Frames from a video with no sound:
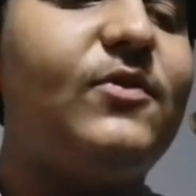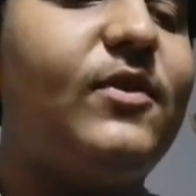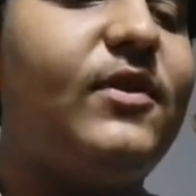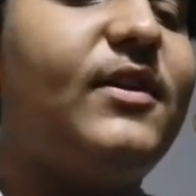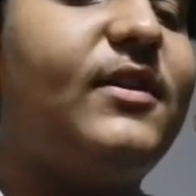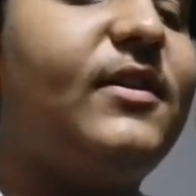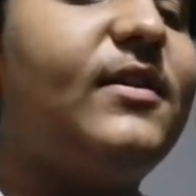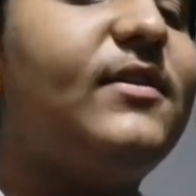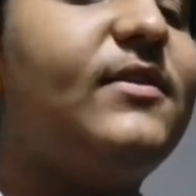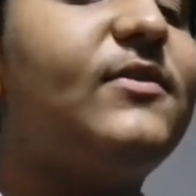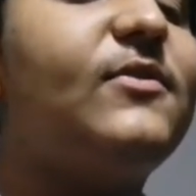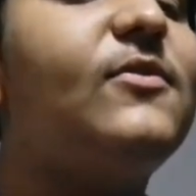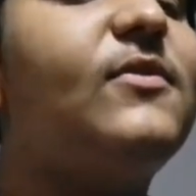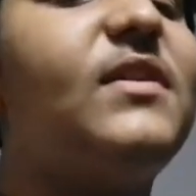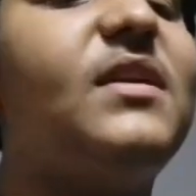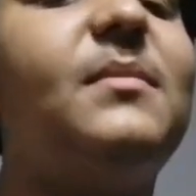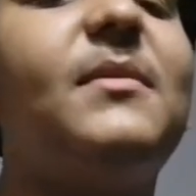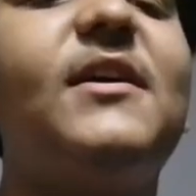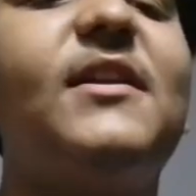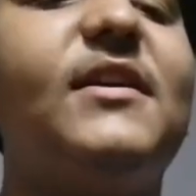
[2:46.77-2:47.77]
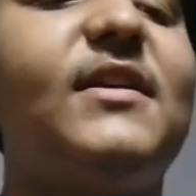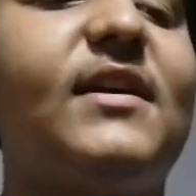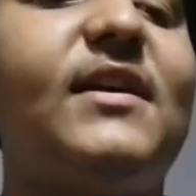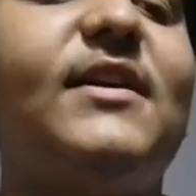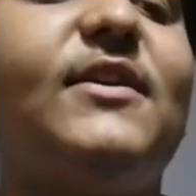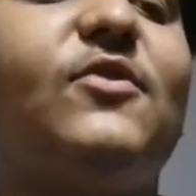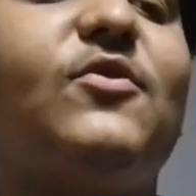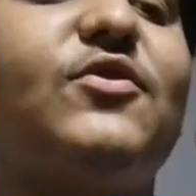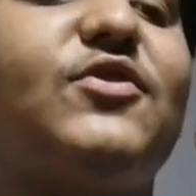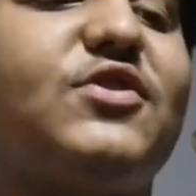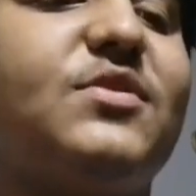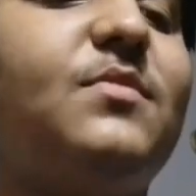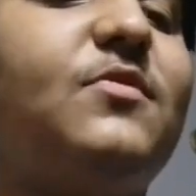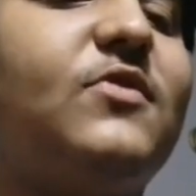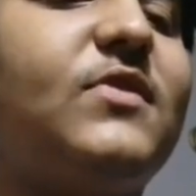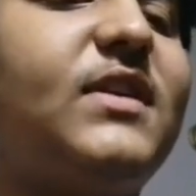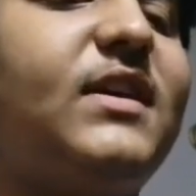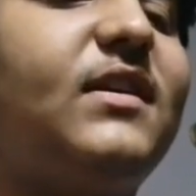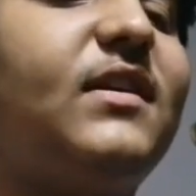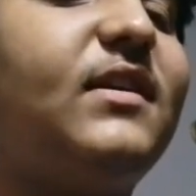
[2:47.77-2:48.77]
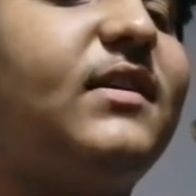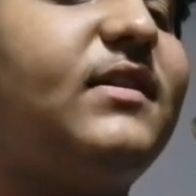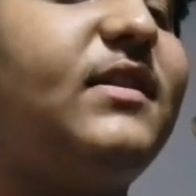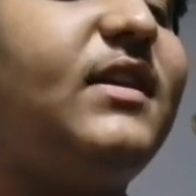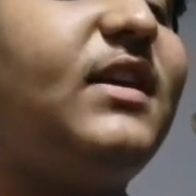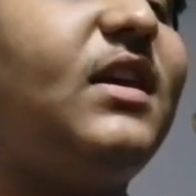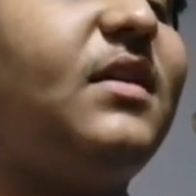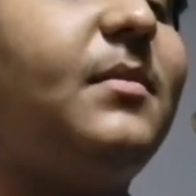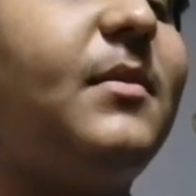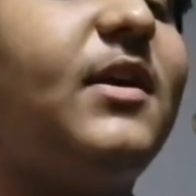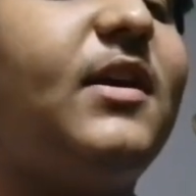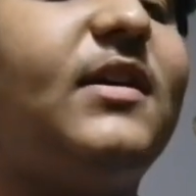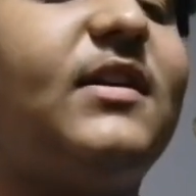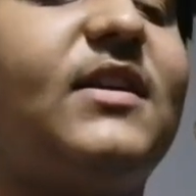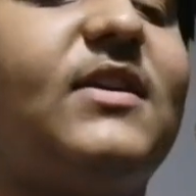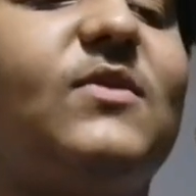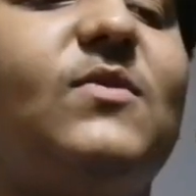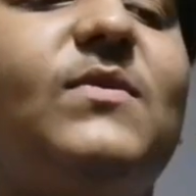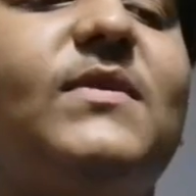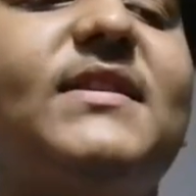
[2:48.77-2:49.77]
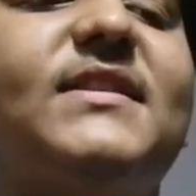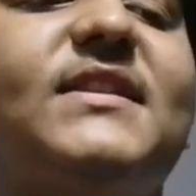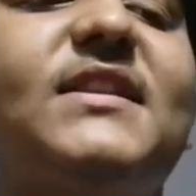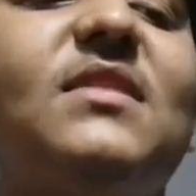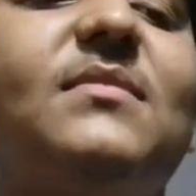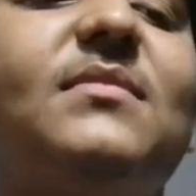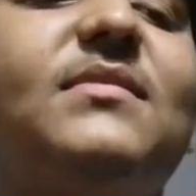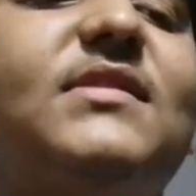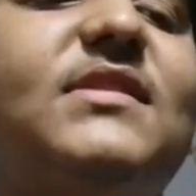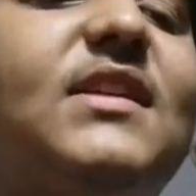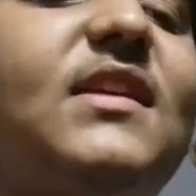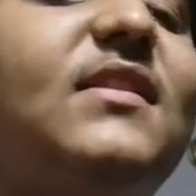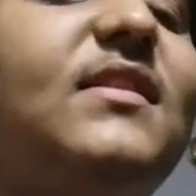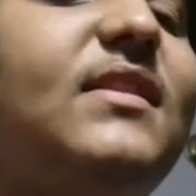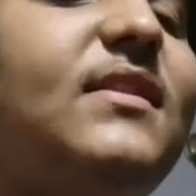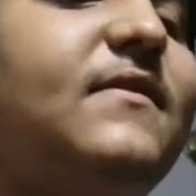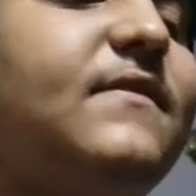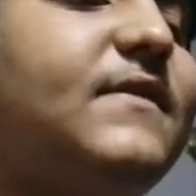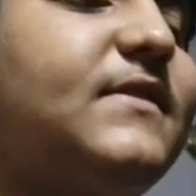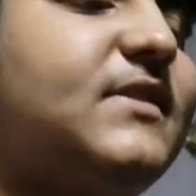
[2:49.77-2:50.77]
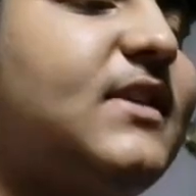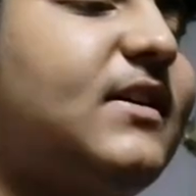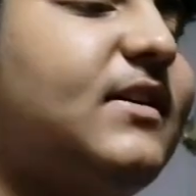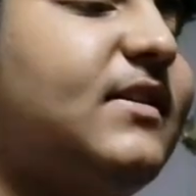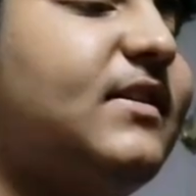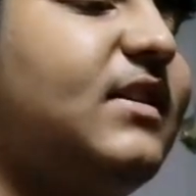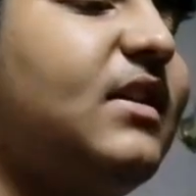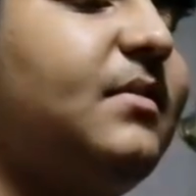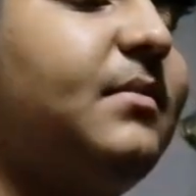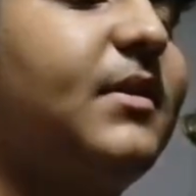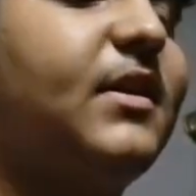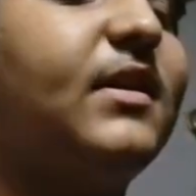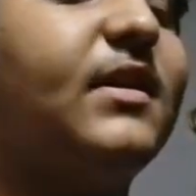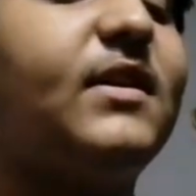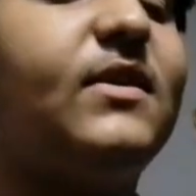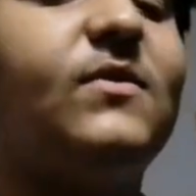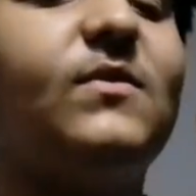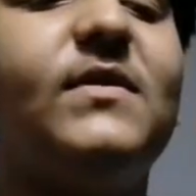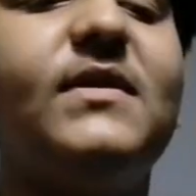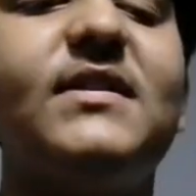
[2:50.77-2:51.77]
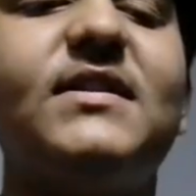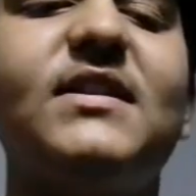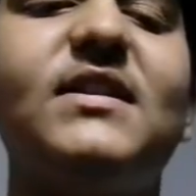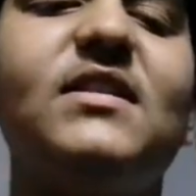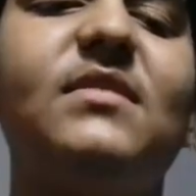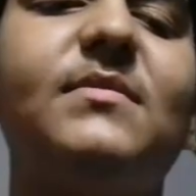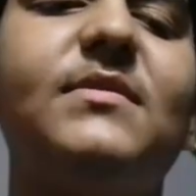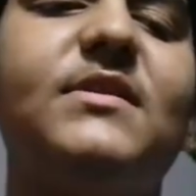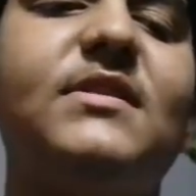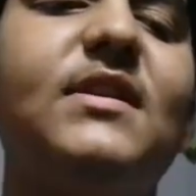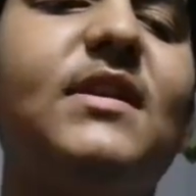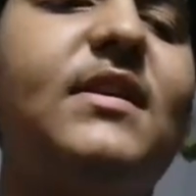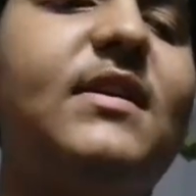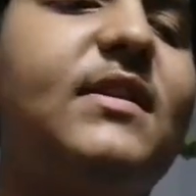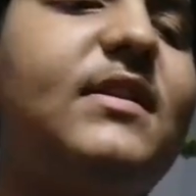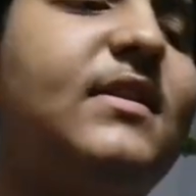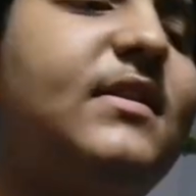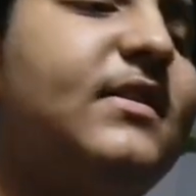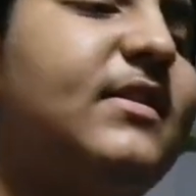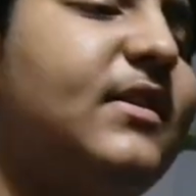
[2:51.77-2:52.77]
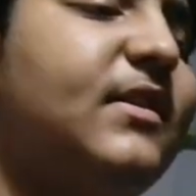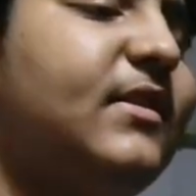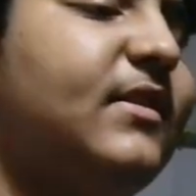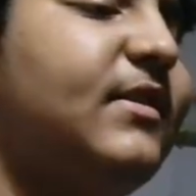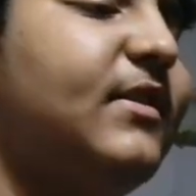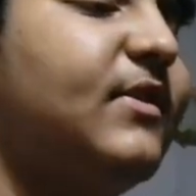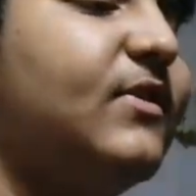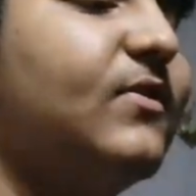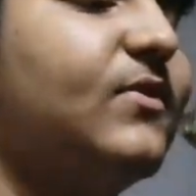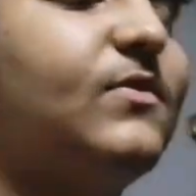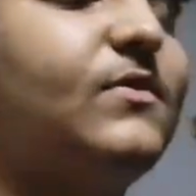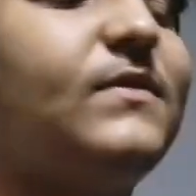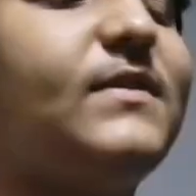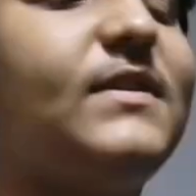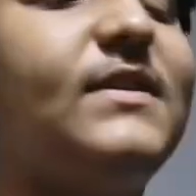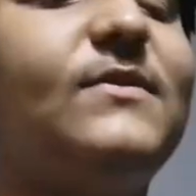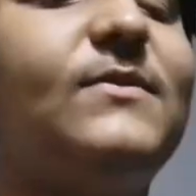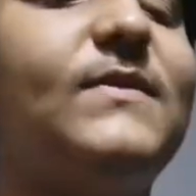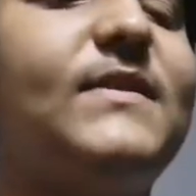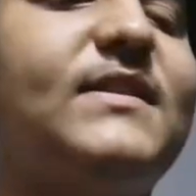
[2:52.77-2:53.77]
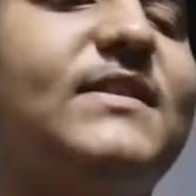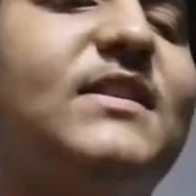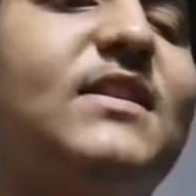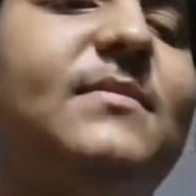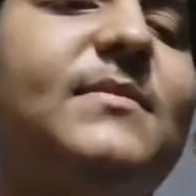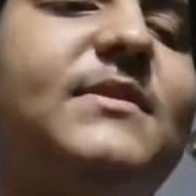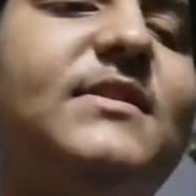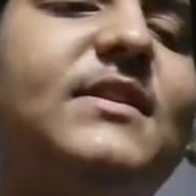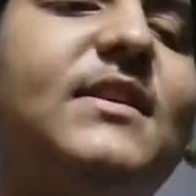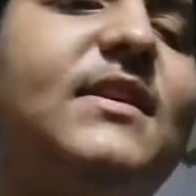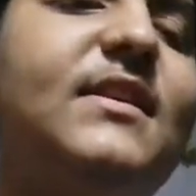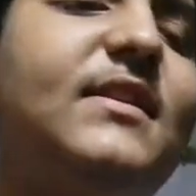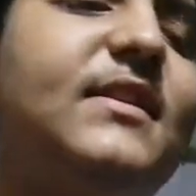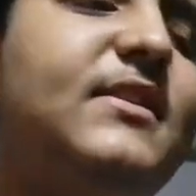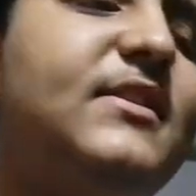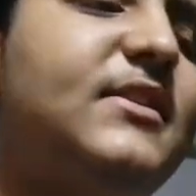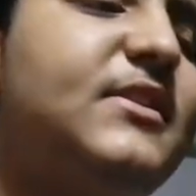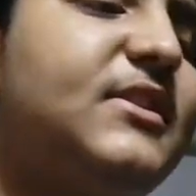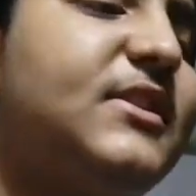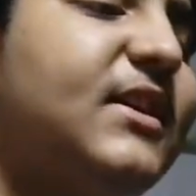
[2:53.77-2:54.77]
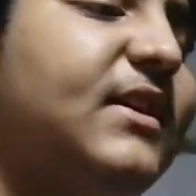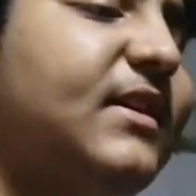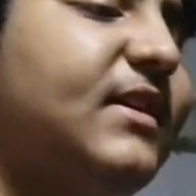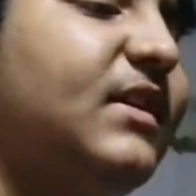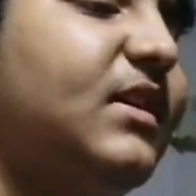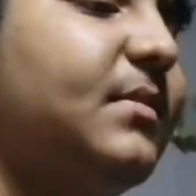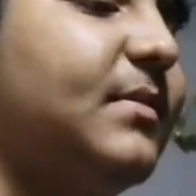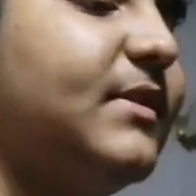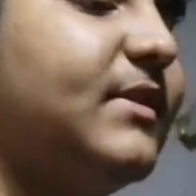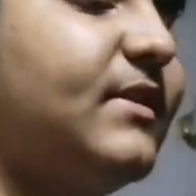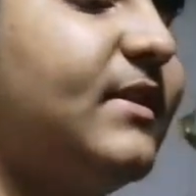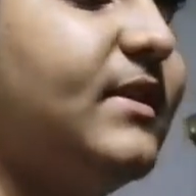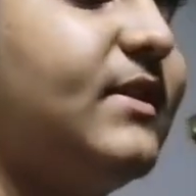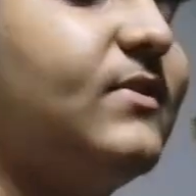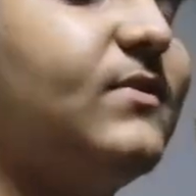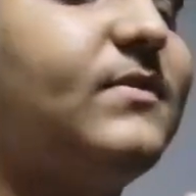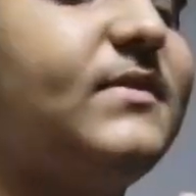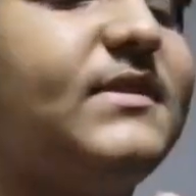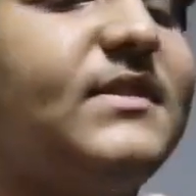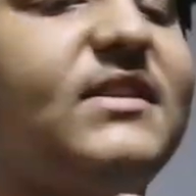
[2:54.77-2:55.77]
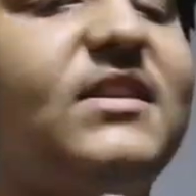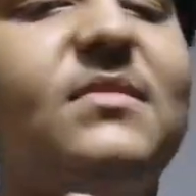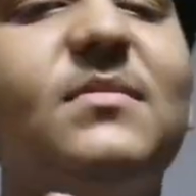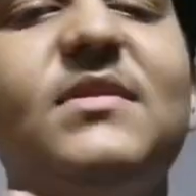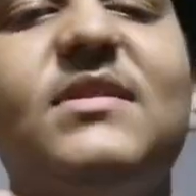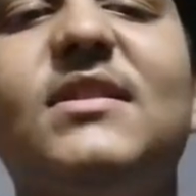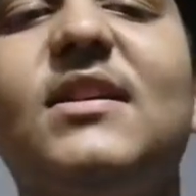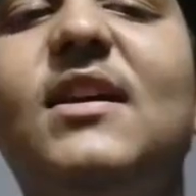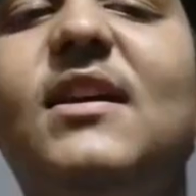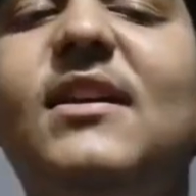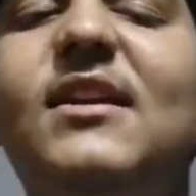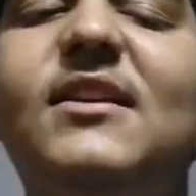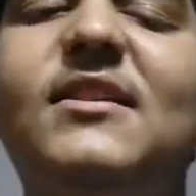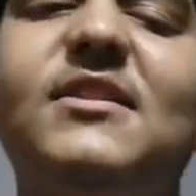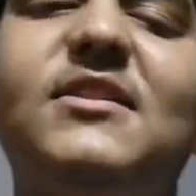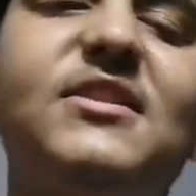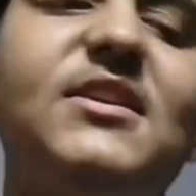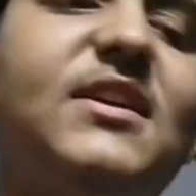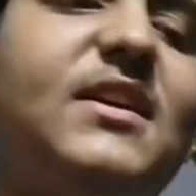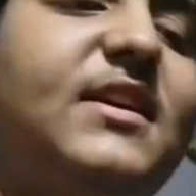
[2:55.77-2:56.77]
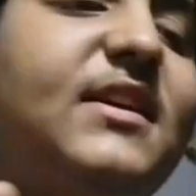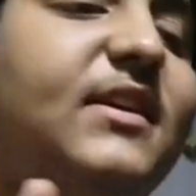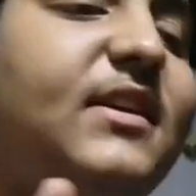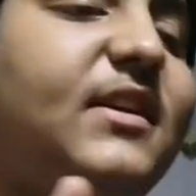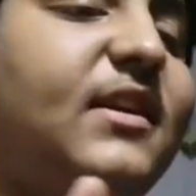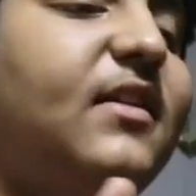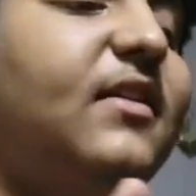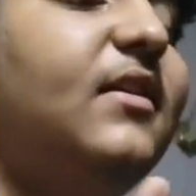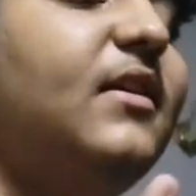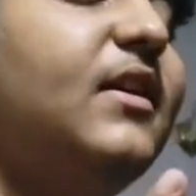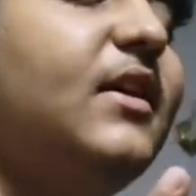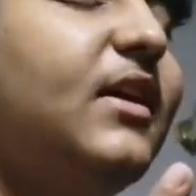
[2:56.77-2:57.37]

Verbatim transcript: और रंगों की बरखाए खुशबू की आंधी है महकी हुई सी अब सारी फिजाएं महकी हुई सी अब सारी अदाएं खोई हुई सी अब सारी दिशाएं बदली हुई सी अब सारी दिशाएं